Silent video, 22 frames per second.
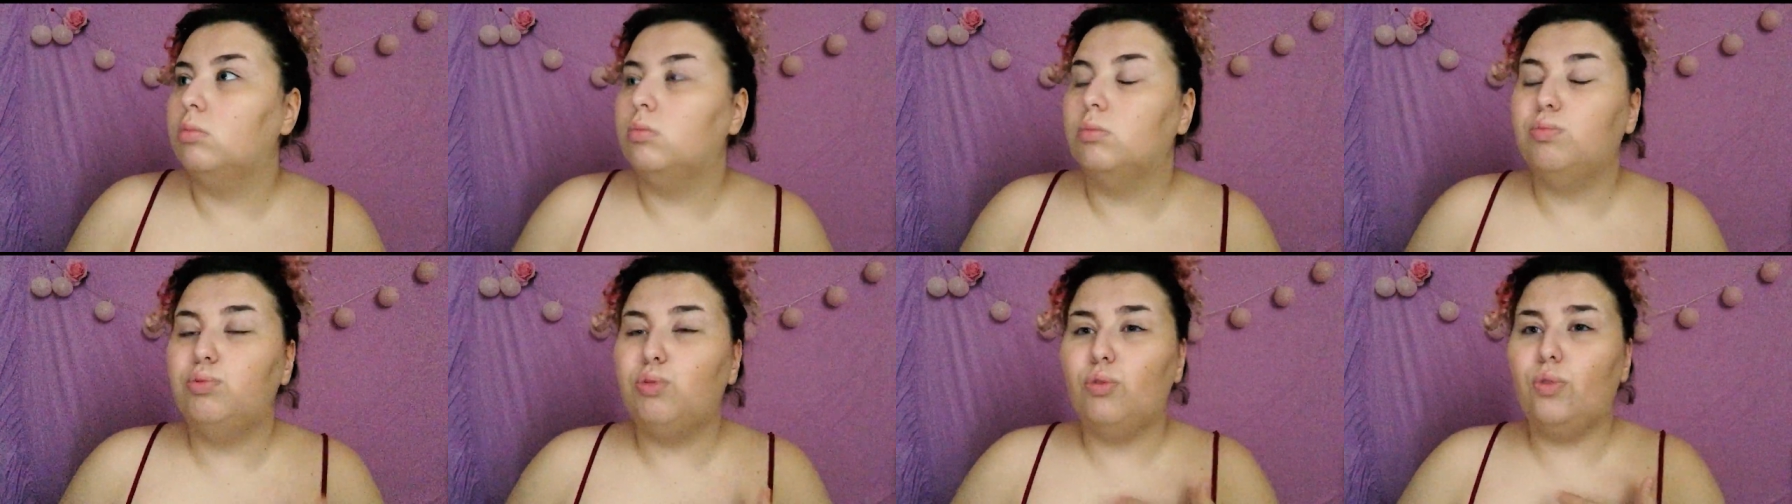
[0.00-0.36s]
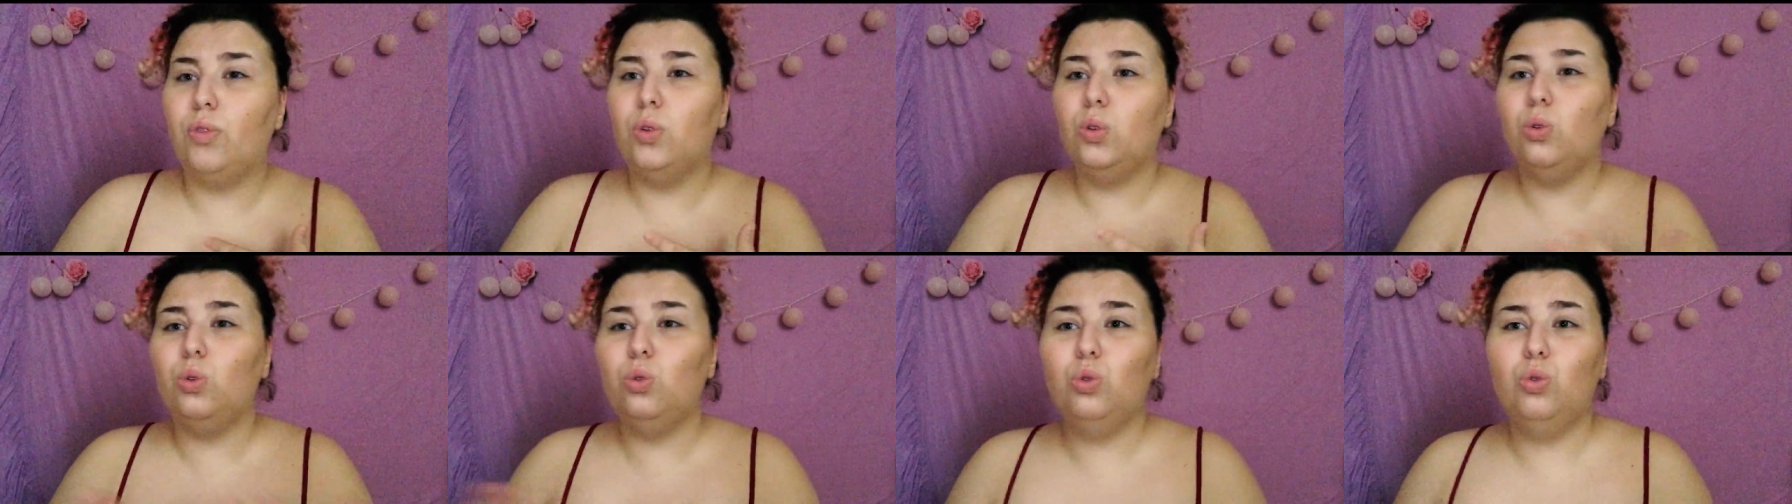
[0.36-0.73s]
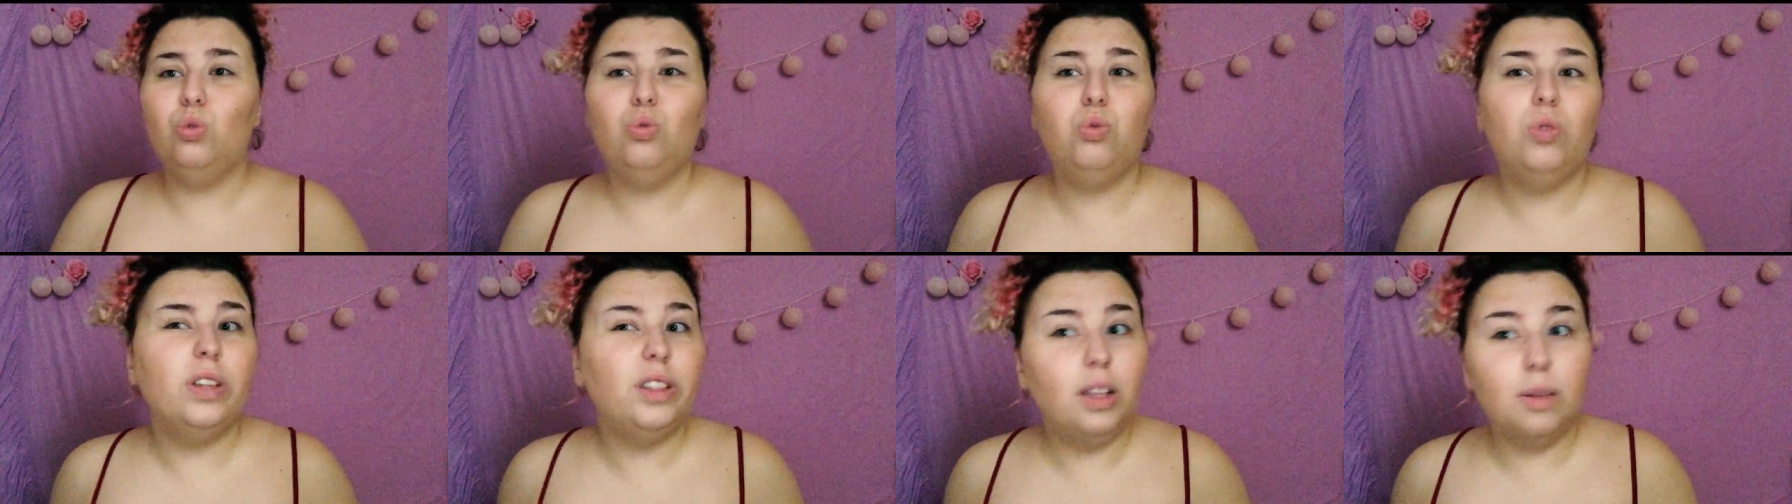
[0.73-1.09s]
pour vendre de
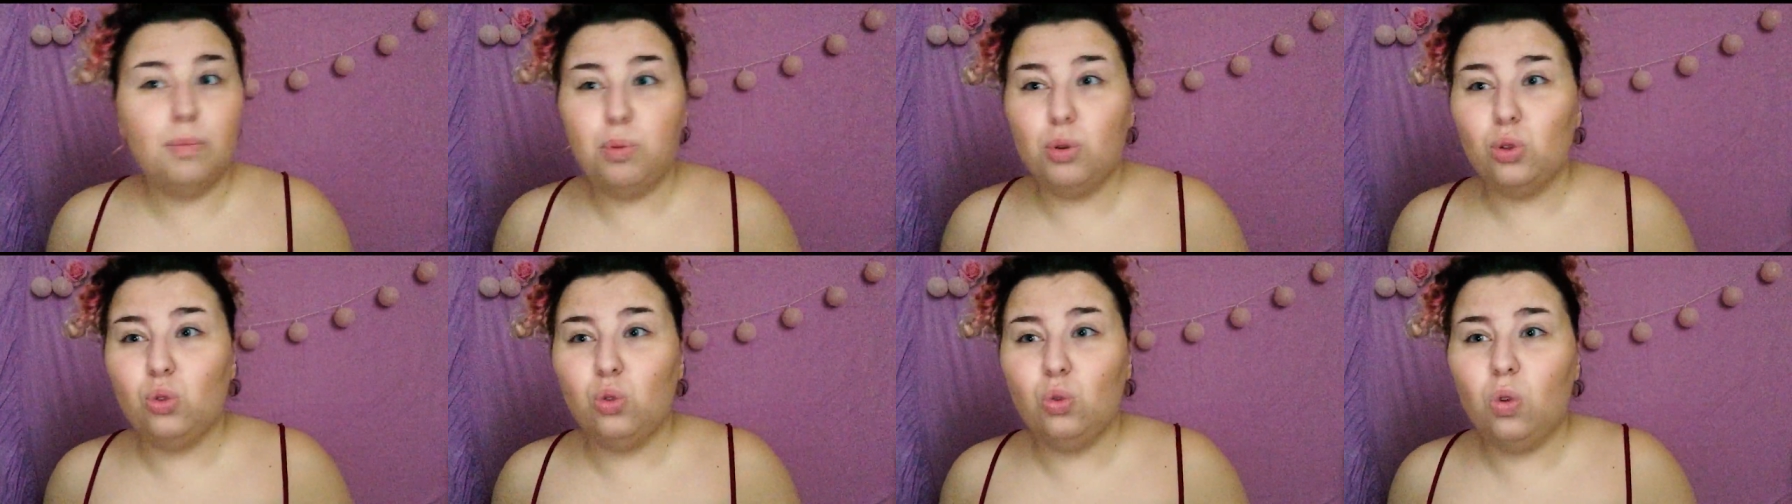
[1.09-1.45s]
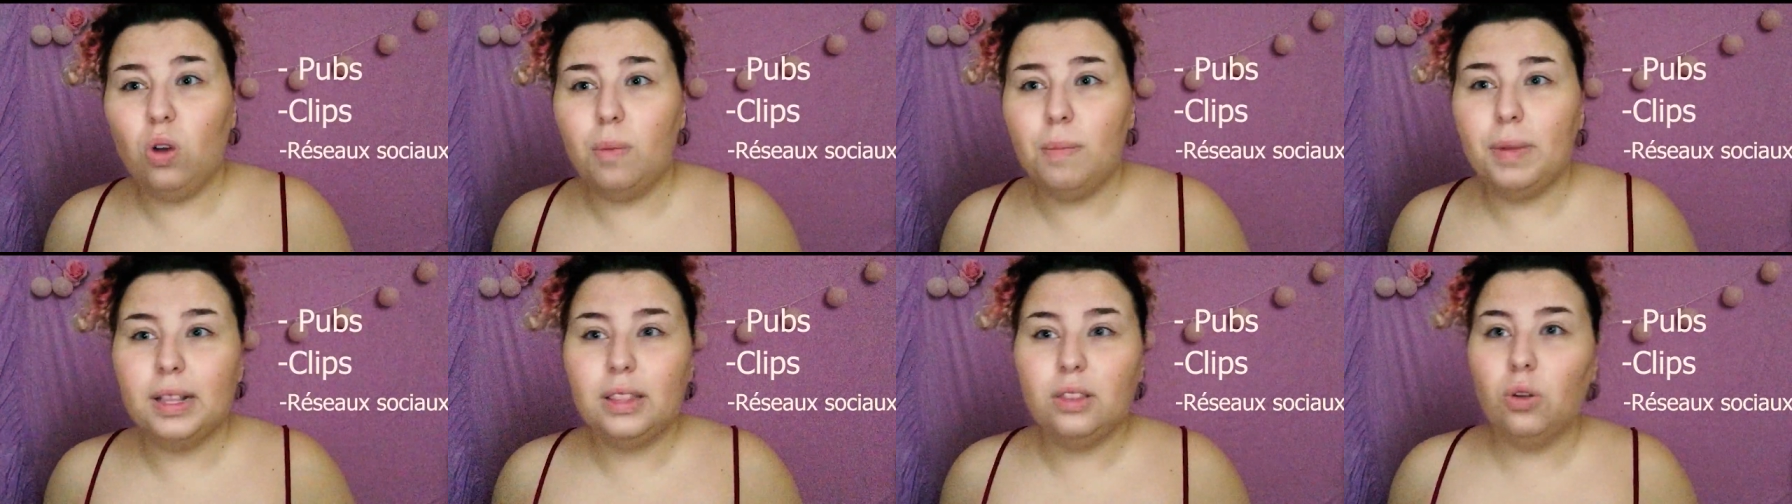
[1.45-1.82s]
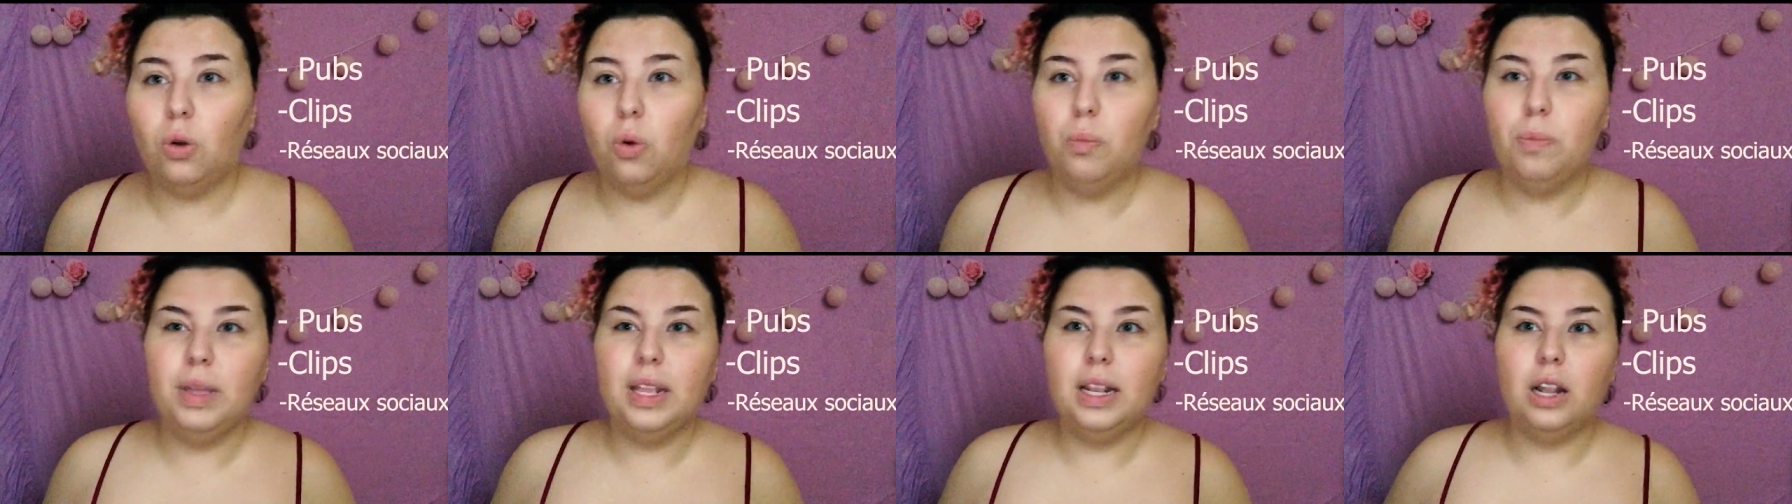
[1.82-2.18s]
tout et n'importe quoi. Maintenant, on
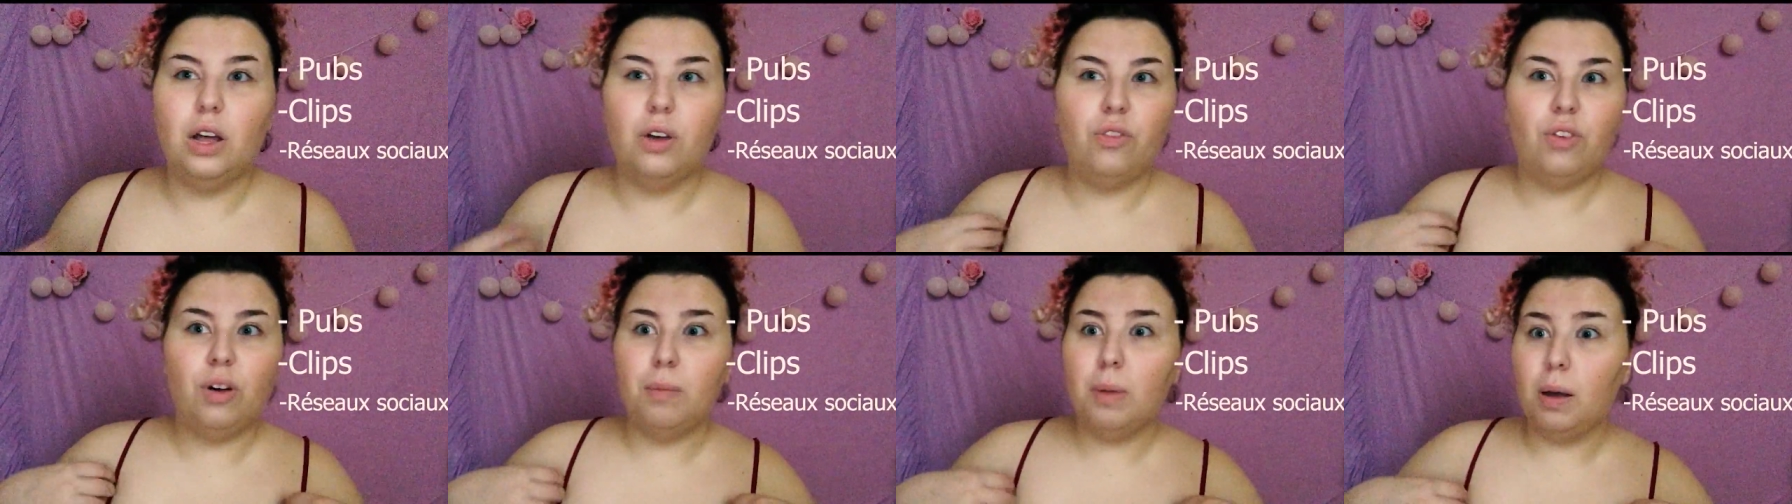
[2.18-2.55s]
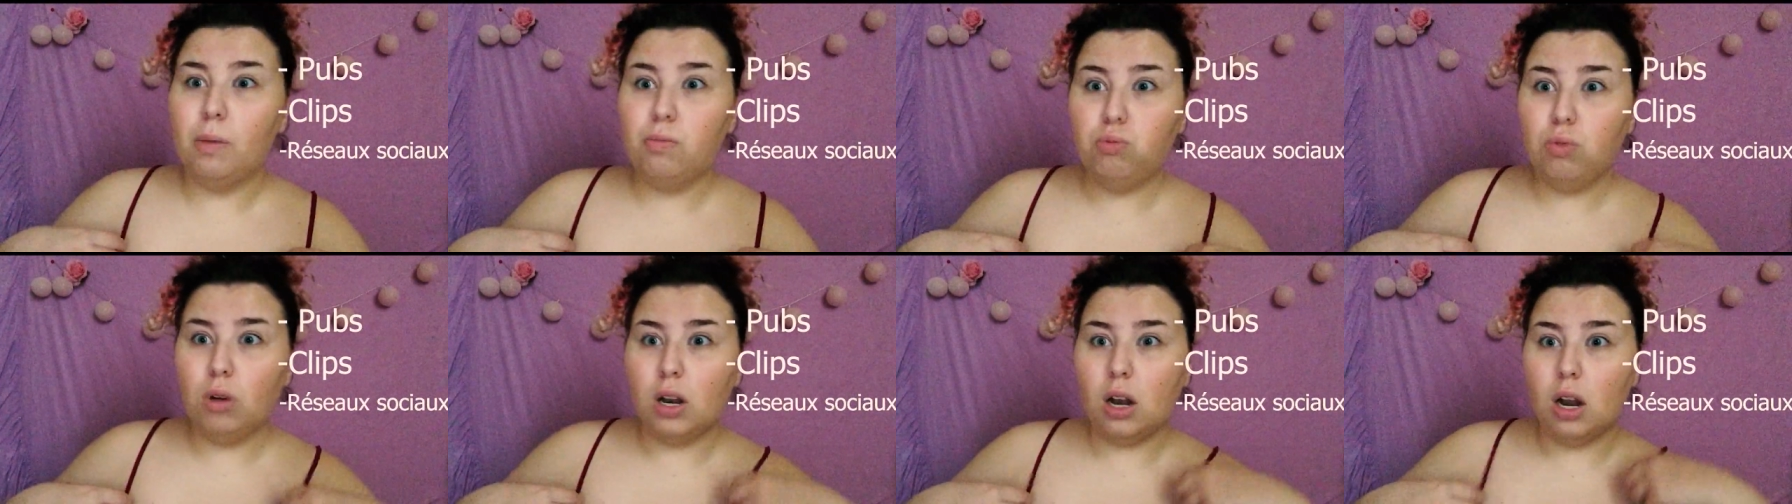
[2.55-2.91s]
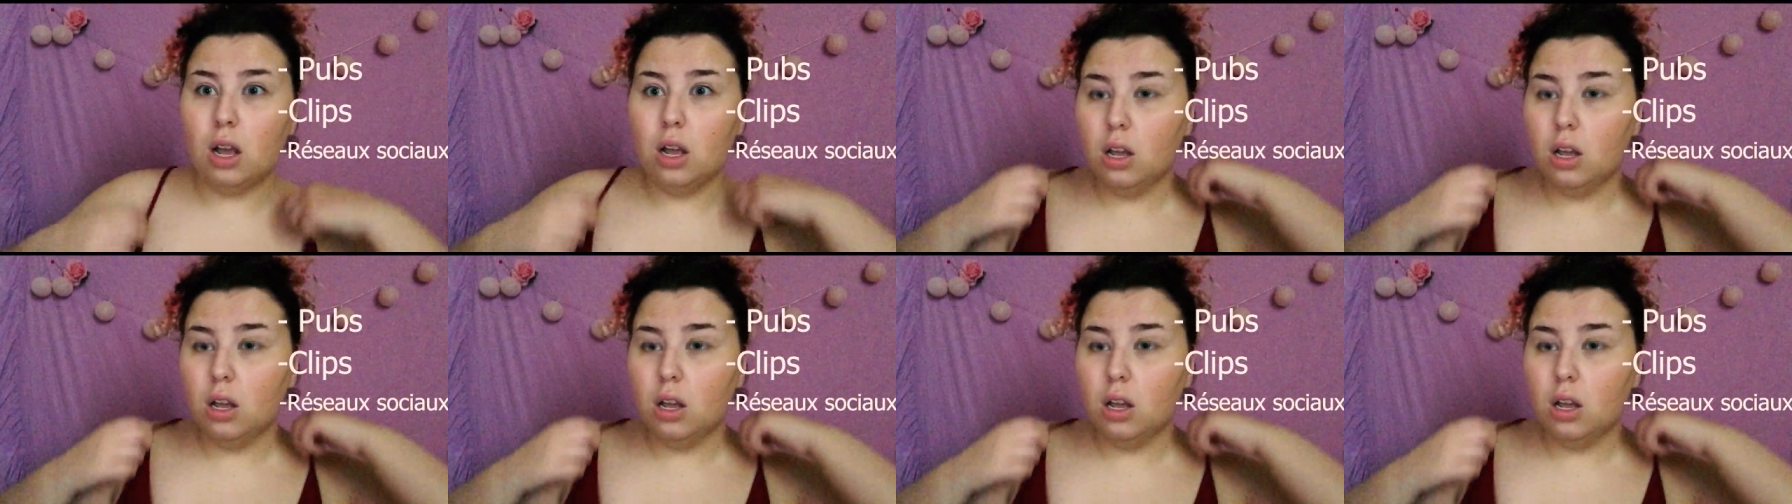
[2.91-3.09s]
met de la femme à poil.